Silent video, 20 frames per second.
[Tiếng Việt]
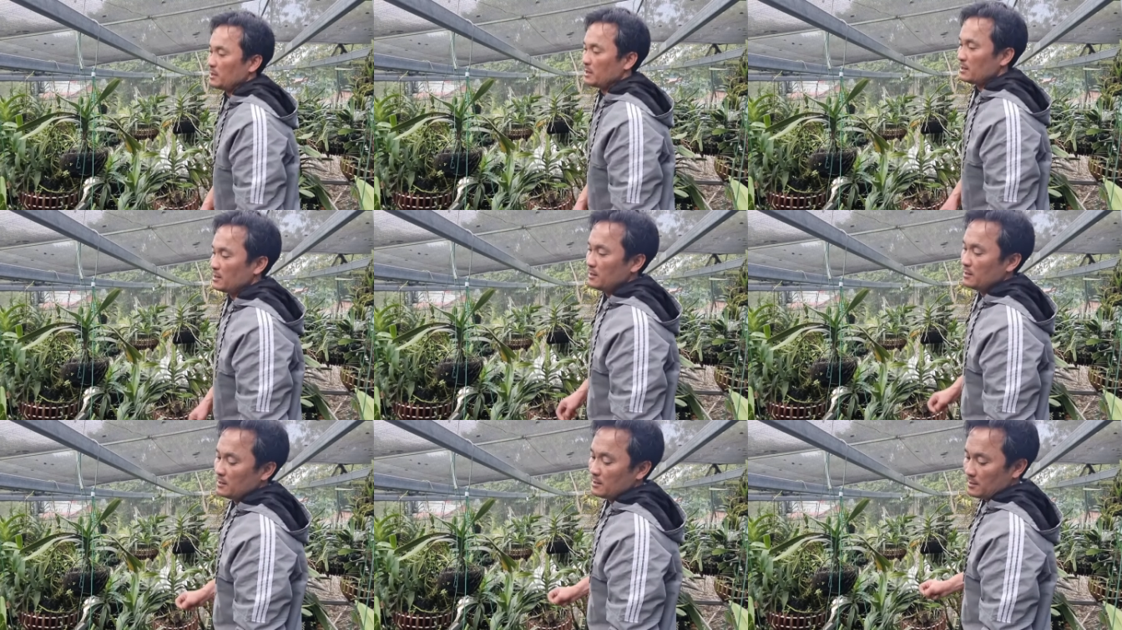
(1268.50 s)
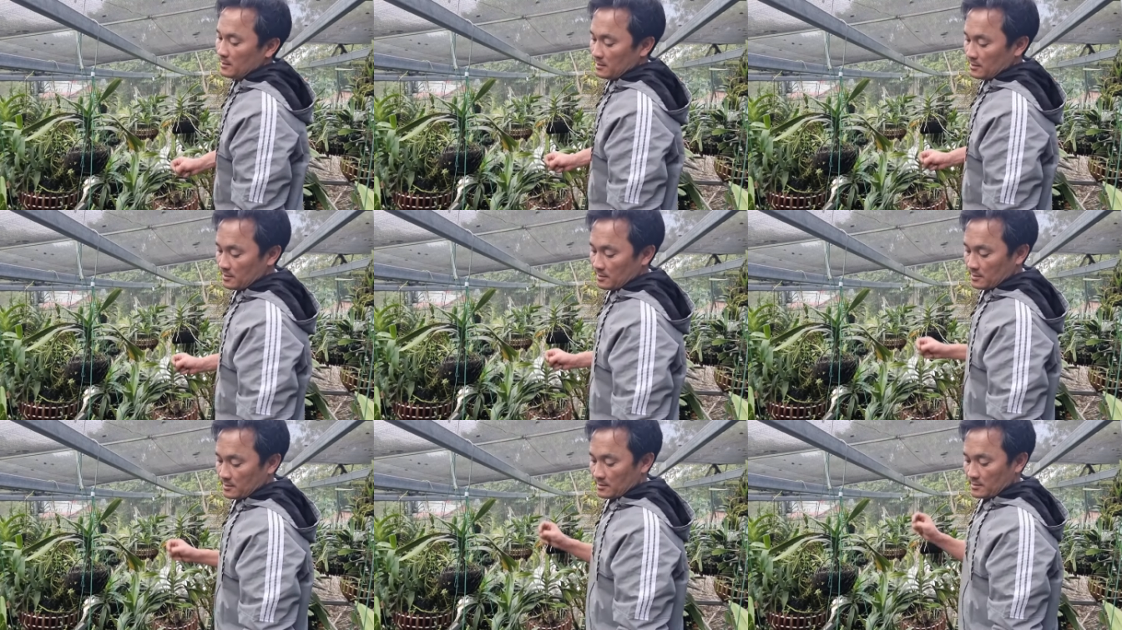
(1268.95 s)
mà
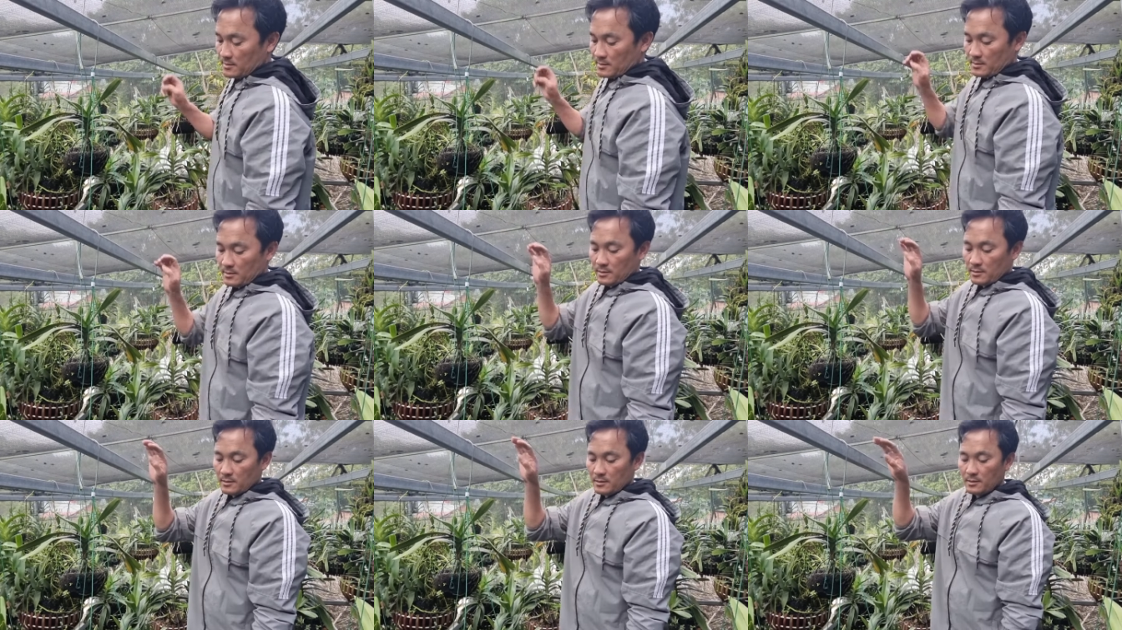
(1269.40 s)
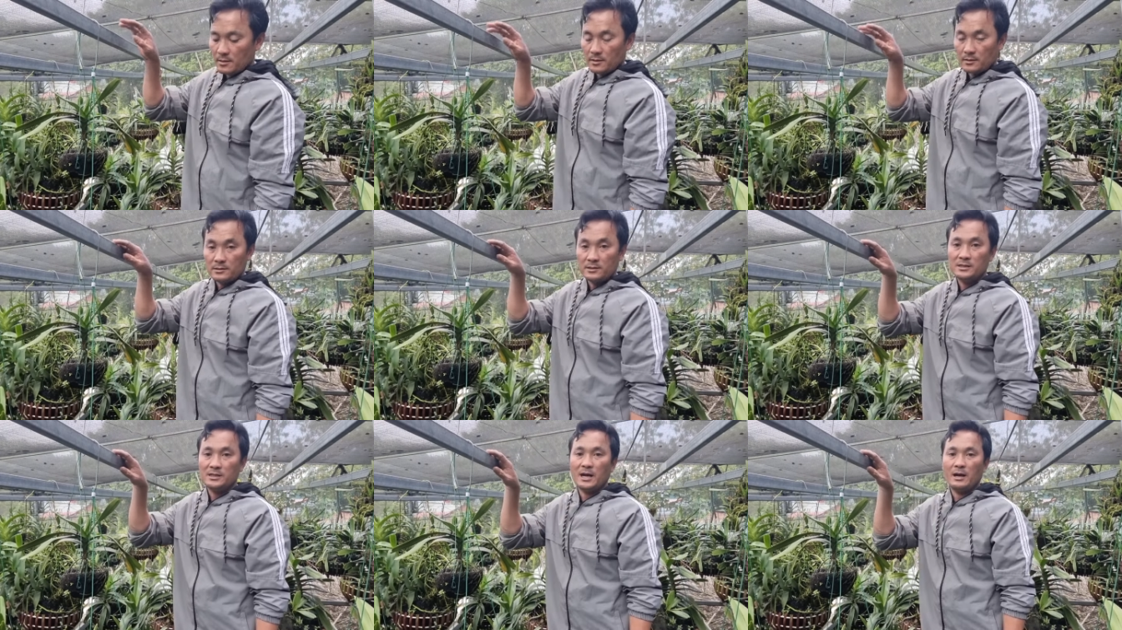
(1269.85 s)
ờ,
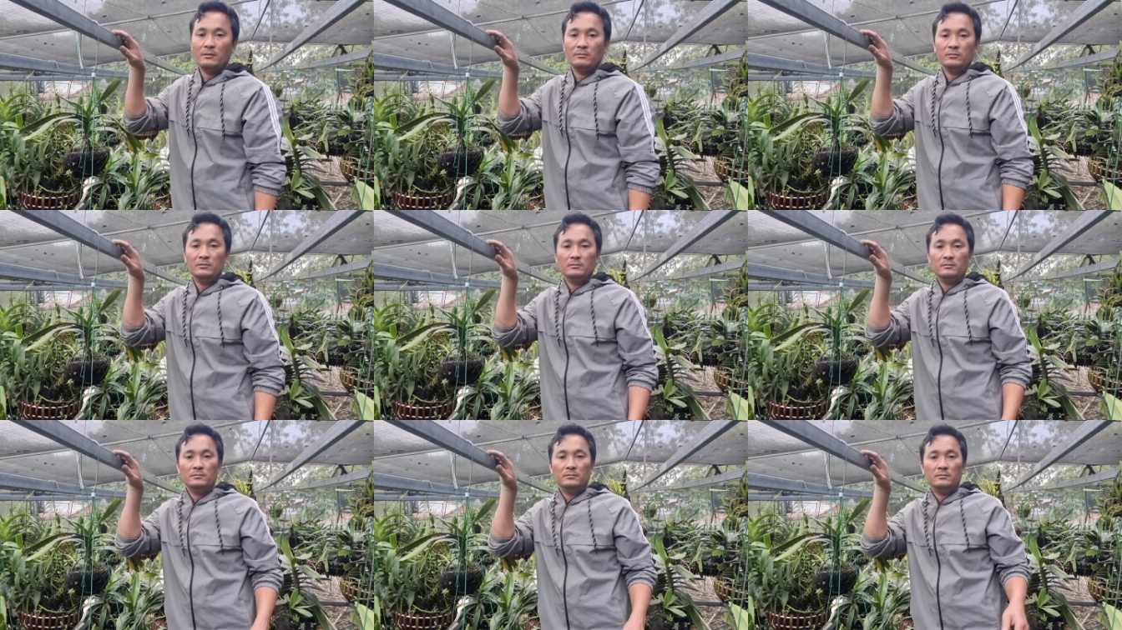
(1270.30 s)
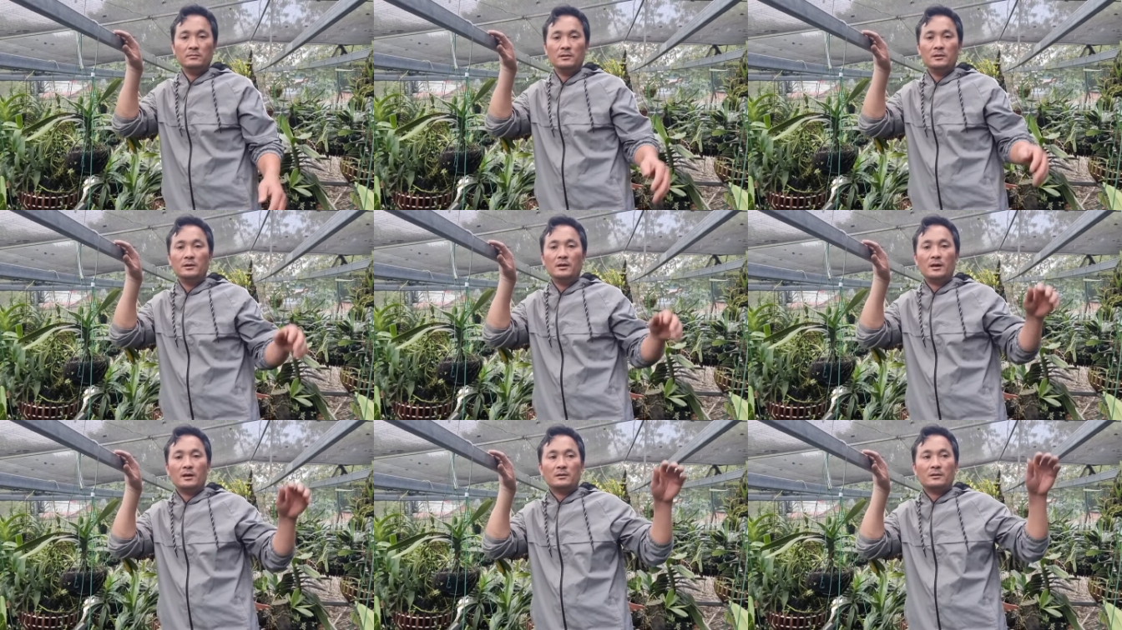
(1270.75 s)
uh, ờ, trồng
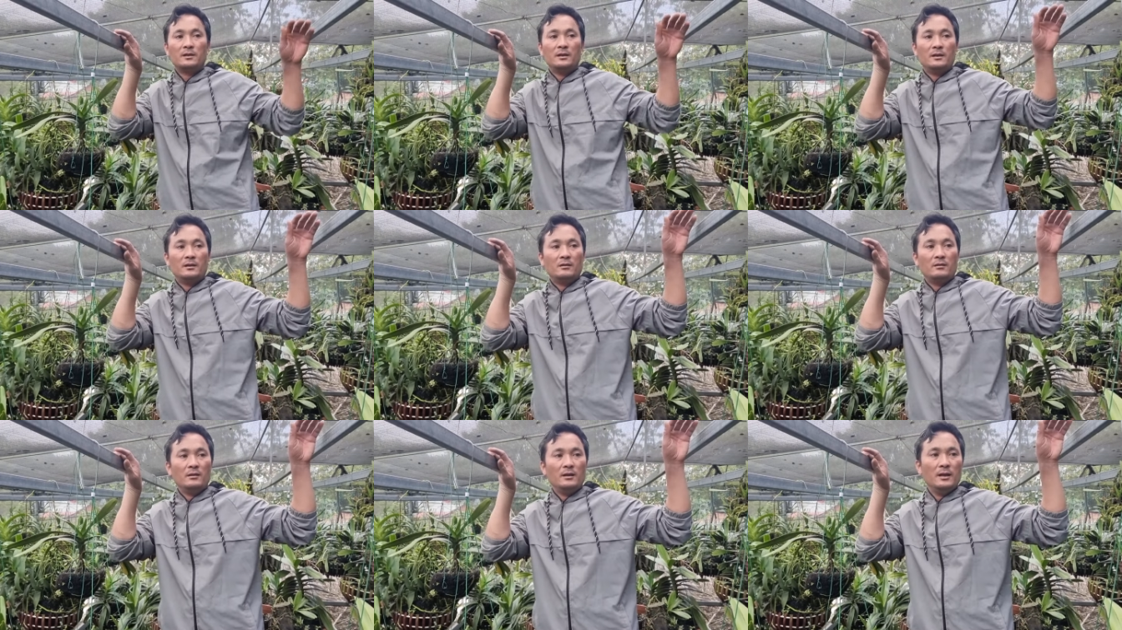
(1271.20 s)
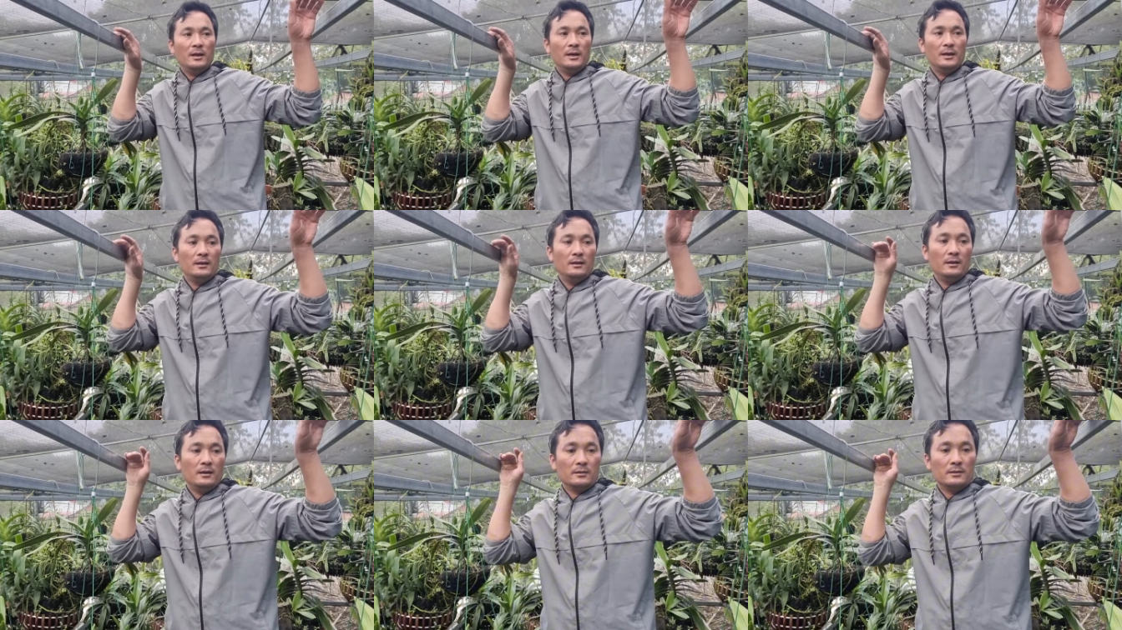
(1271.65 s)
được thì nó
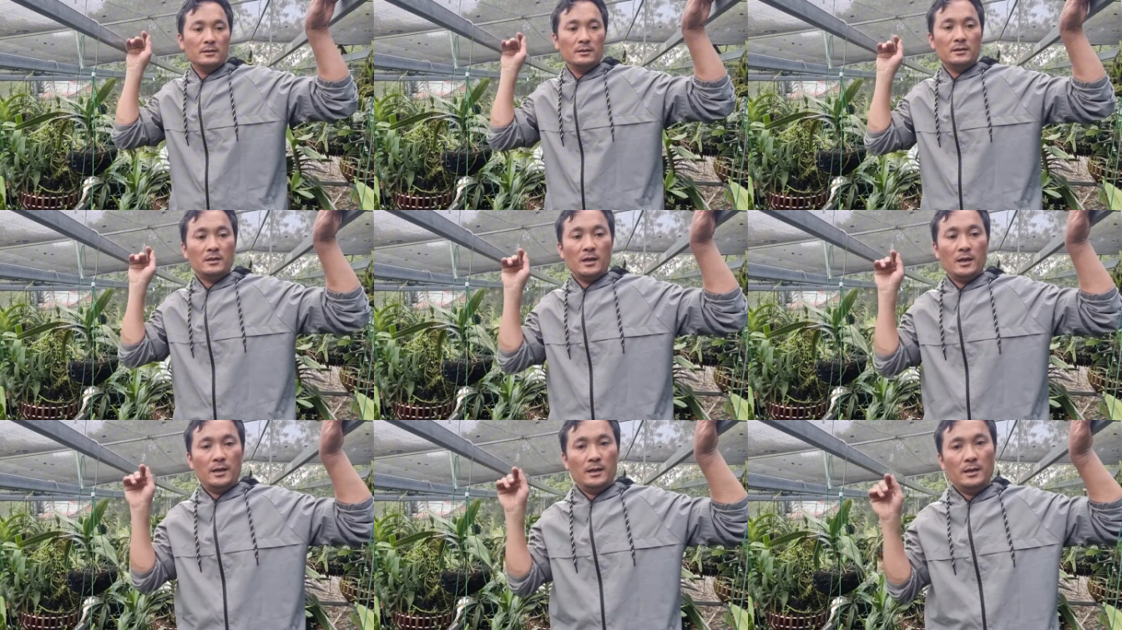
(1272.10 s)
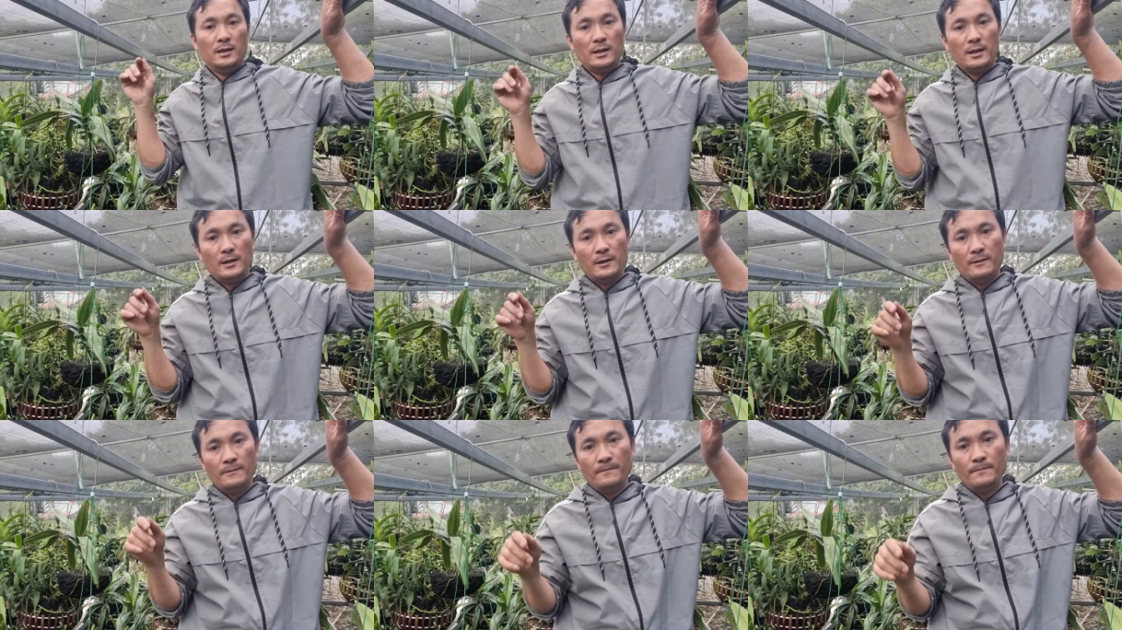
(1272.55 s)
lên được như thế nhá